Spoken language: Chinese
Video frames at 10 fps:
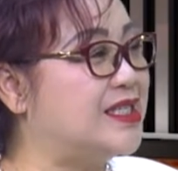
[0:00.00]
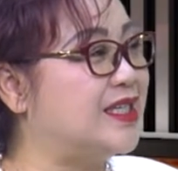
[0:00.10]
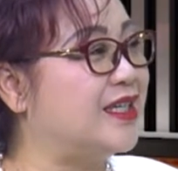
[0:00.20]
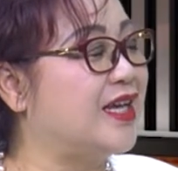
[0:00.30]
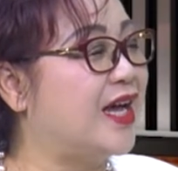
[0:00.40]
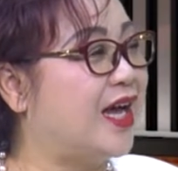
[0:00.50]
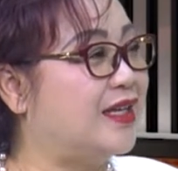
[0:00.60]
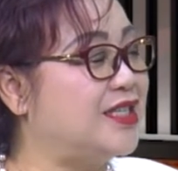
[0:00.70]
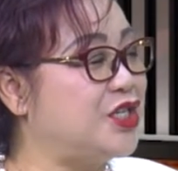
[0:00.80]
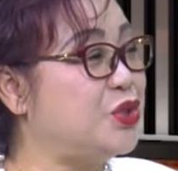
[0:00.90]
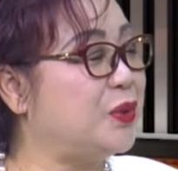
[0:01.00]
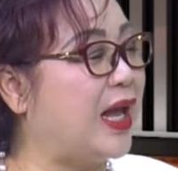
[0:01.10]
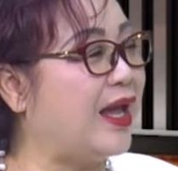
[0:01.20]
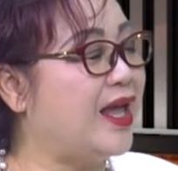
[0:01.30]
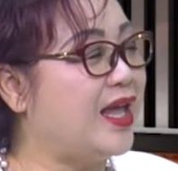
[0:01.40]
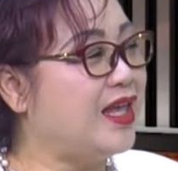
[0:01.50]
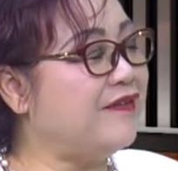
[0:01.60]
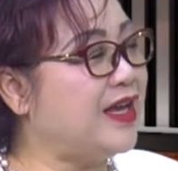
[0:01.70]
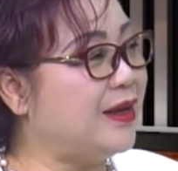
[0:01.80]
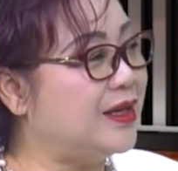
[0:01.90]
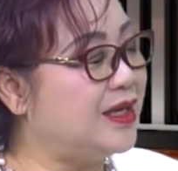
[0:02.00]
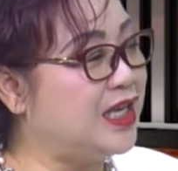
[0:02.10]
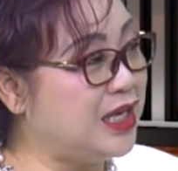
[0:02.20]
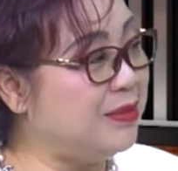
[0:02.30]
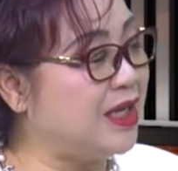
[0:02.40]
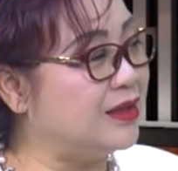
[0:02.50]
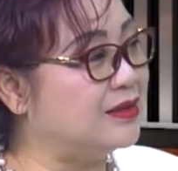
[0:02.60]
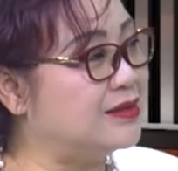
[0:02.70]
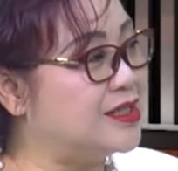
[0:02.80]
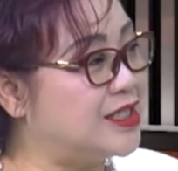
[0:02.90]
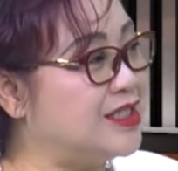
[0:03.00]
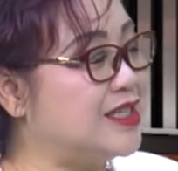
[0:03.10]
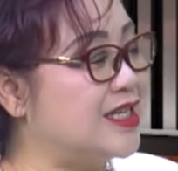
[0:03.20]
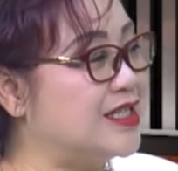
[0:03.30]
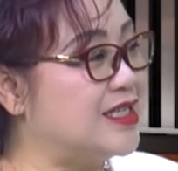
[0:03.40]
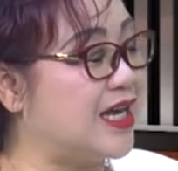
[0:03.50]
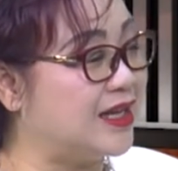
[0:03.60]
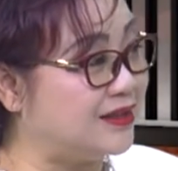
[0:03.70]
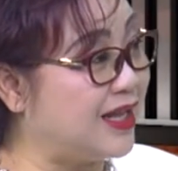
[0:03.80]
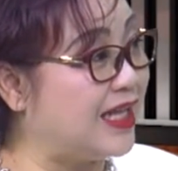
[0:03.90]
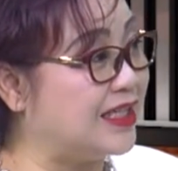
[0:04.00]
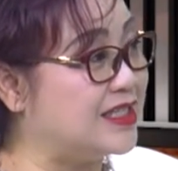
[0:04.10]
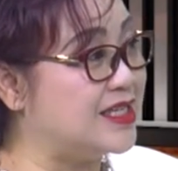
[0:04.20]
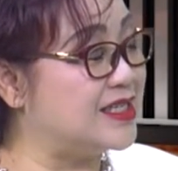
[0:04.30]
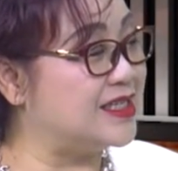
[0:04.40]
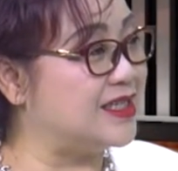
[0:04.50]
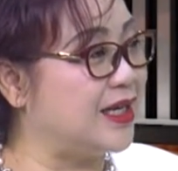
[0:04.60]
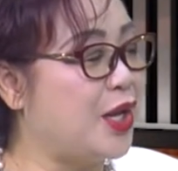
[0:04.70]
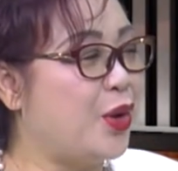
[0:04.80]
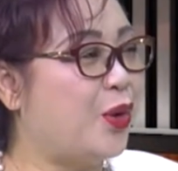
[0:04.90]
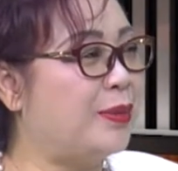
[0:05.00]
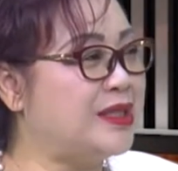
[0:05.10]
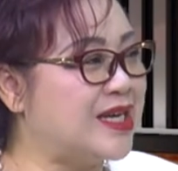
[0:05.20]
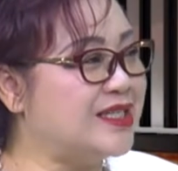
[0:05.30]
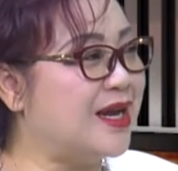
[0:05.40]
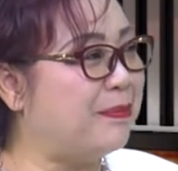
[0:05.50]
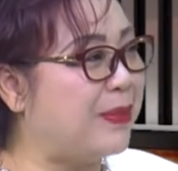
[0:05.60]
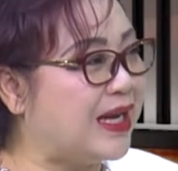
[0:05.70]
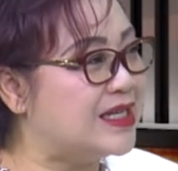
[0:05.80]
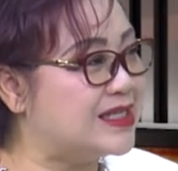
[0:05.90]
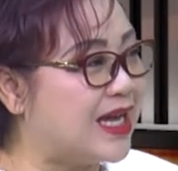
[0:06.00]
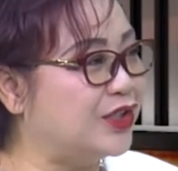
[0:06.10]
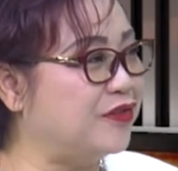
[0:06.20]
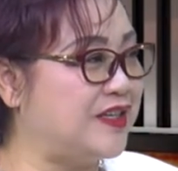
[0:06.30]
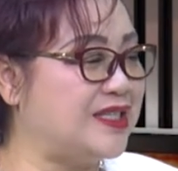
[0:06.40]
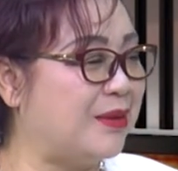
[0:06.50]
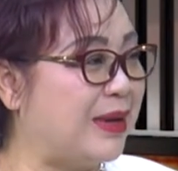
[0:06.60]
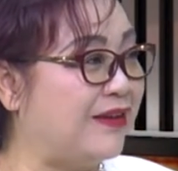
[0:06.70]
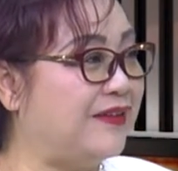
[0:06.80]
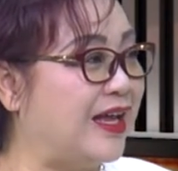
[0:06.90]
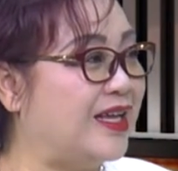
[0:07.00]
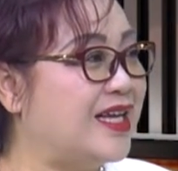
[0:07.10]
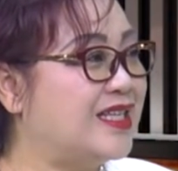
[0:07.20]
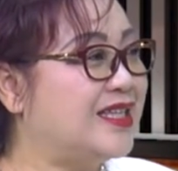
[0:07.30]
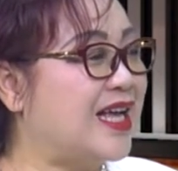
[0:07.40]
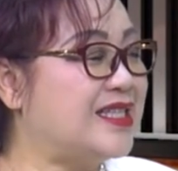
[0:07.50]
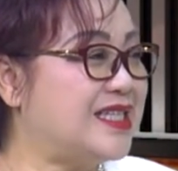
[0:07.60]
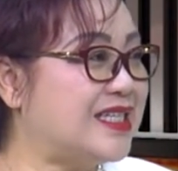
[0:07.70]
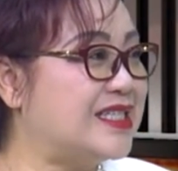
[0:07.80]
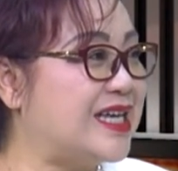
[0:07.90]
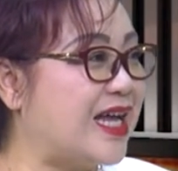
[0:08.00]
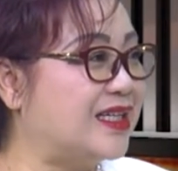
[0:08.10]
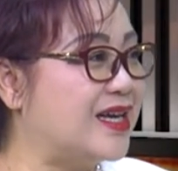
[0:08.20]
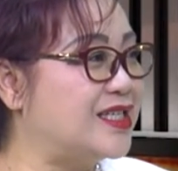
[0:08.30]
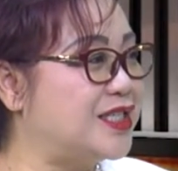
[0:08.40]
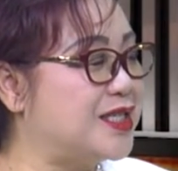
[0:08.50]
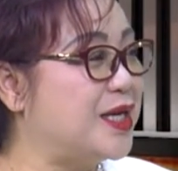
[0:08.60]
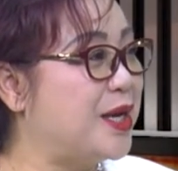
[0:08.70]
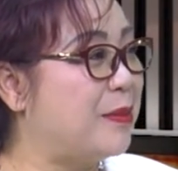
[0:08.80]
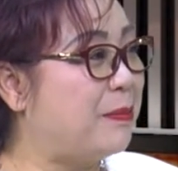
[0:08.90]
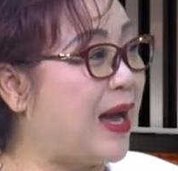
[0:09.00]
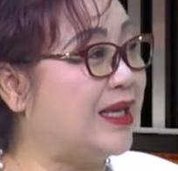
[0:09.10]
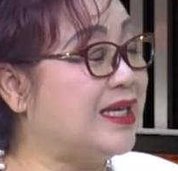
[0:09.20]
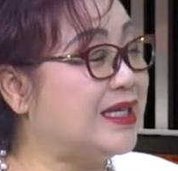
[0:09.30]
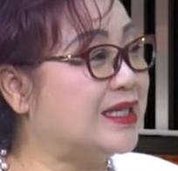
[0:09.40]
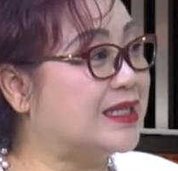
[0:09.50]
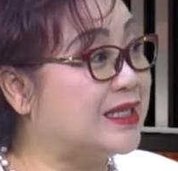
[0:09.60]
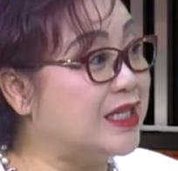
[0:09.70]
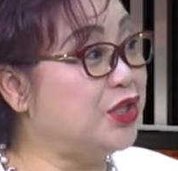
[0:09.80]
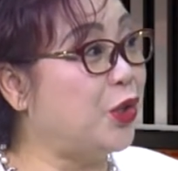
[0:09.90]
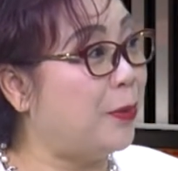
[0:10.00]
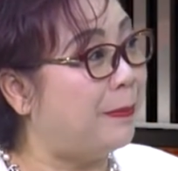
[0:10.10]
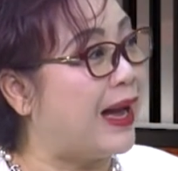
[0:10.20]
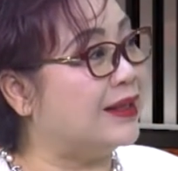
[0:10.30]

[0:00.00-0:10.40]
情啊提出来，因为移民实际上这是很大的一件事情。我们想想，搬个家都非常麻烦。是。那这个家呢，是把一个根都拔